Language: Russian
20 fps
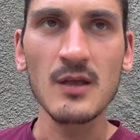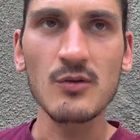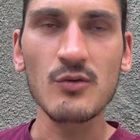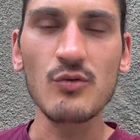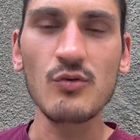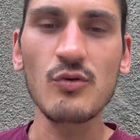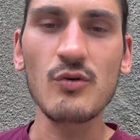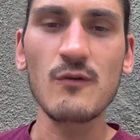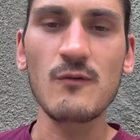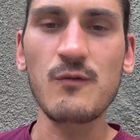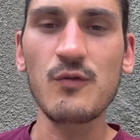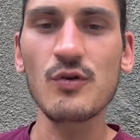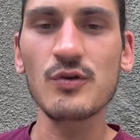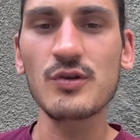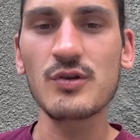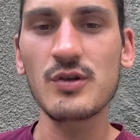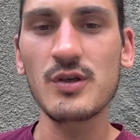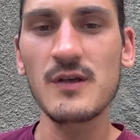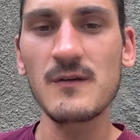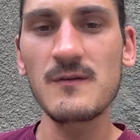Но
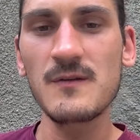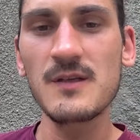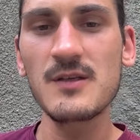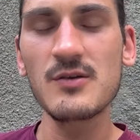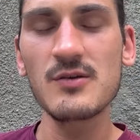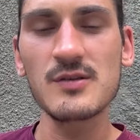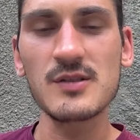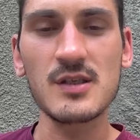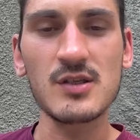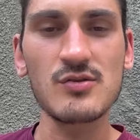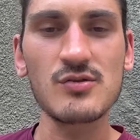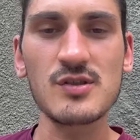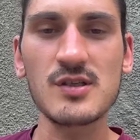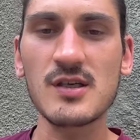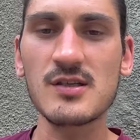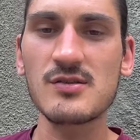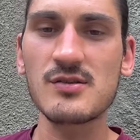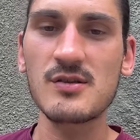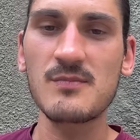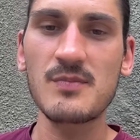фото и видео, скажу,
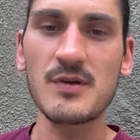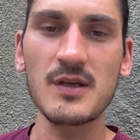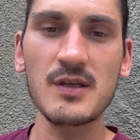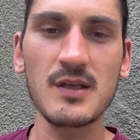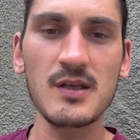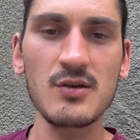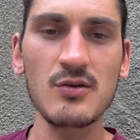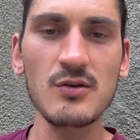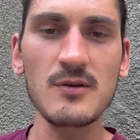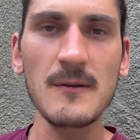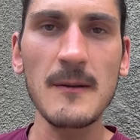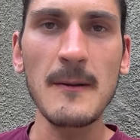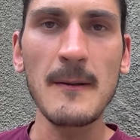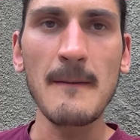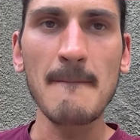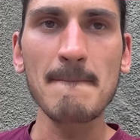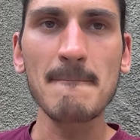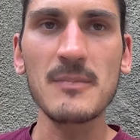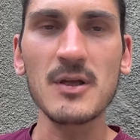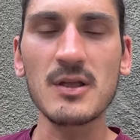сразу не передает,
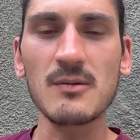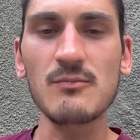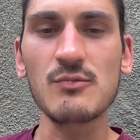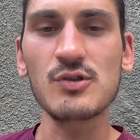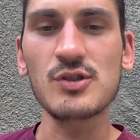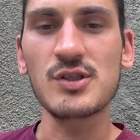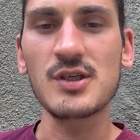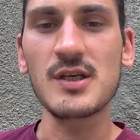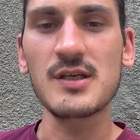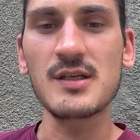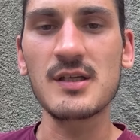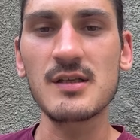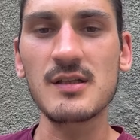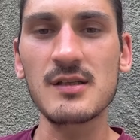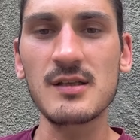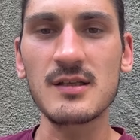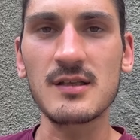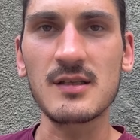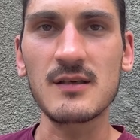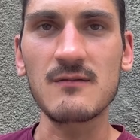потому что я
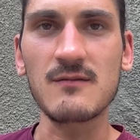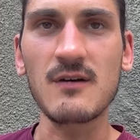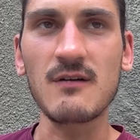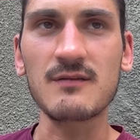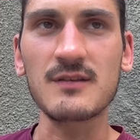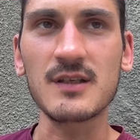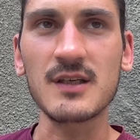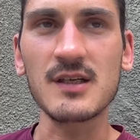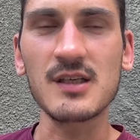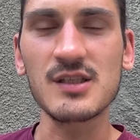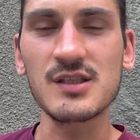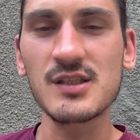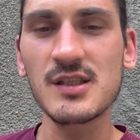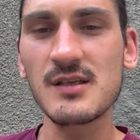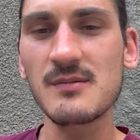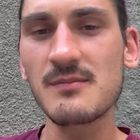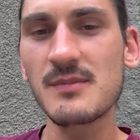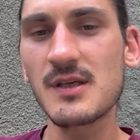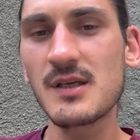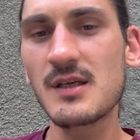делал это в
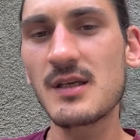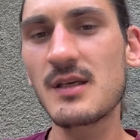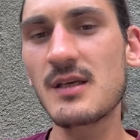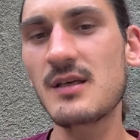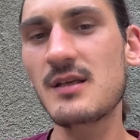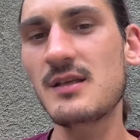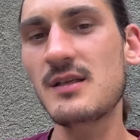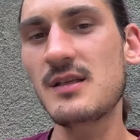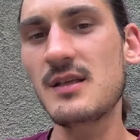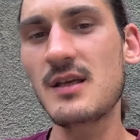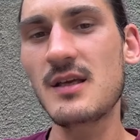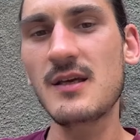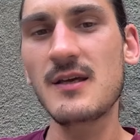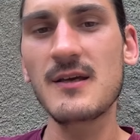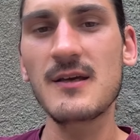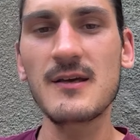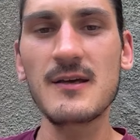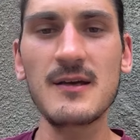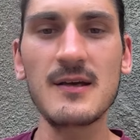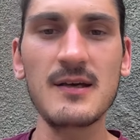авторежиме,
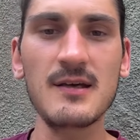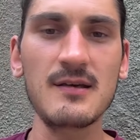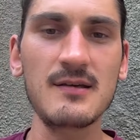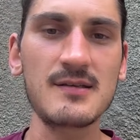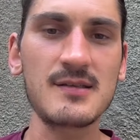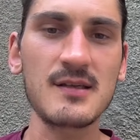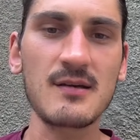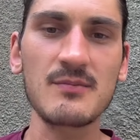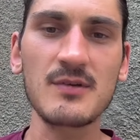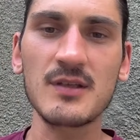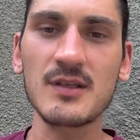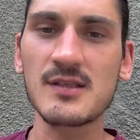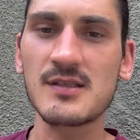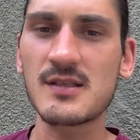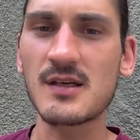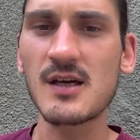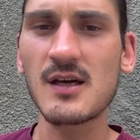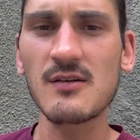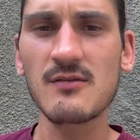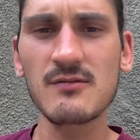не, сам не
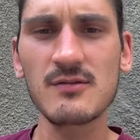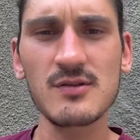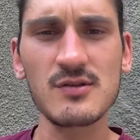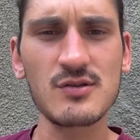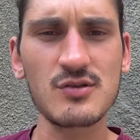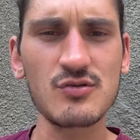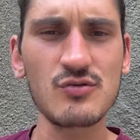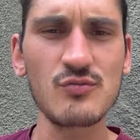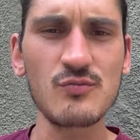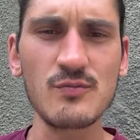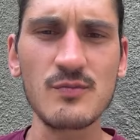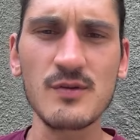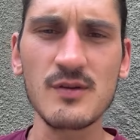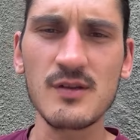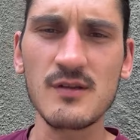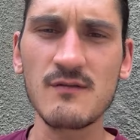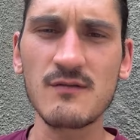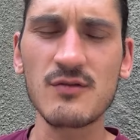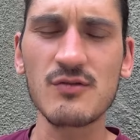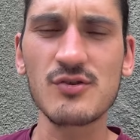настраивал, зум
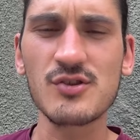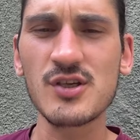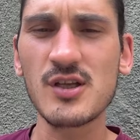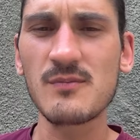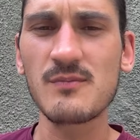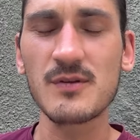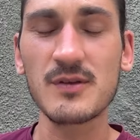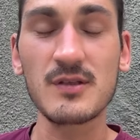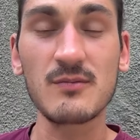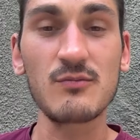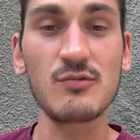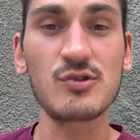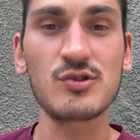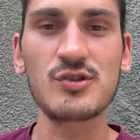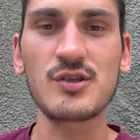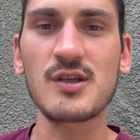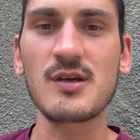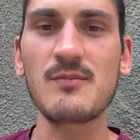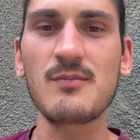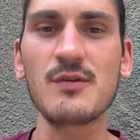не включал, потому
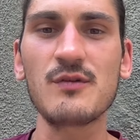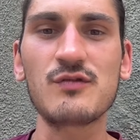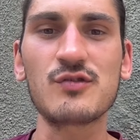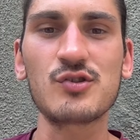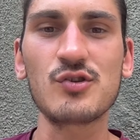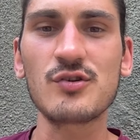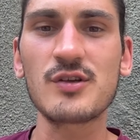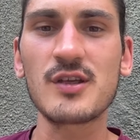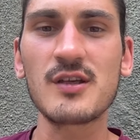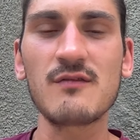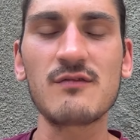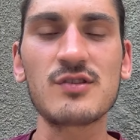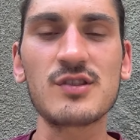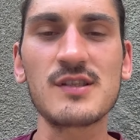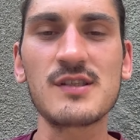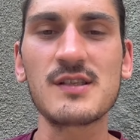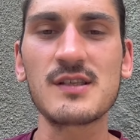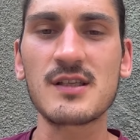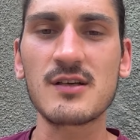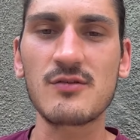что я был в шоке, я в
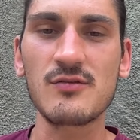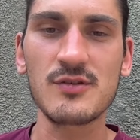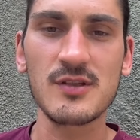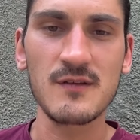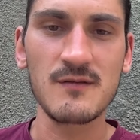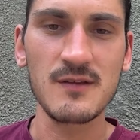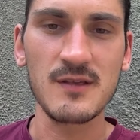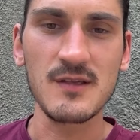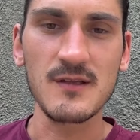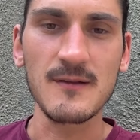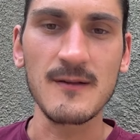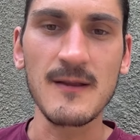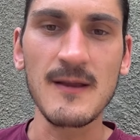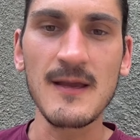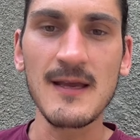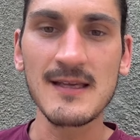жизни такого не видел.